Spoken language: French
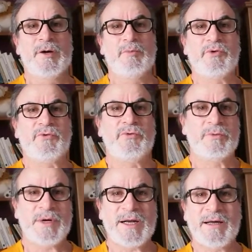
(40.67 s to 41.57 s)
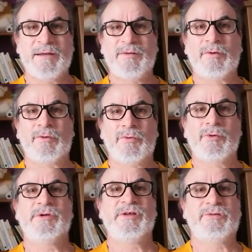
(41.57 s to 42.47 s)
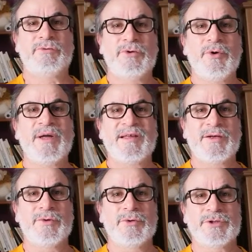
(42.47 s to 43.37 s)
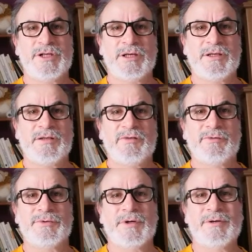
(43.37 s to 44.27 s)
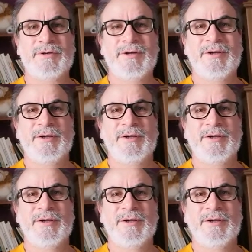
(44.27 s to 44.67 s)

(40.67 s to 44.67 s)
pour tous nos malades que nous connaissons le droit et de gauche et qui sont dans,